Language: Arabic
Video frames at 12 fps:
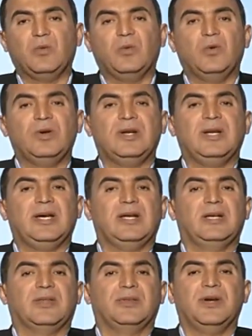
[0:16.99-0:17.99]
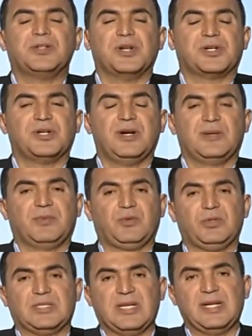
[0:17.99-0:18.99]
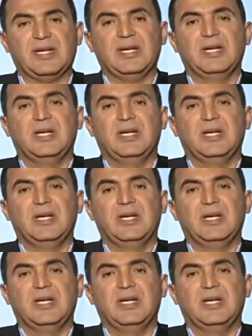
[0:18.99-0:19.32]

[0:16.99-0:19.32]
وقلنا ال 12 شهر بتوع السنة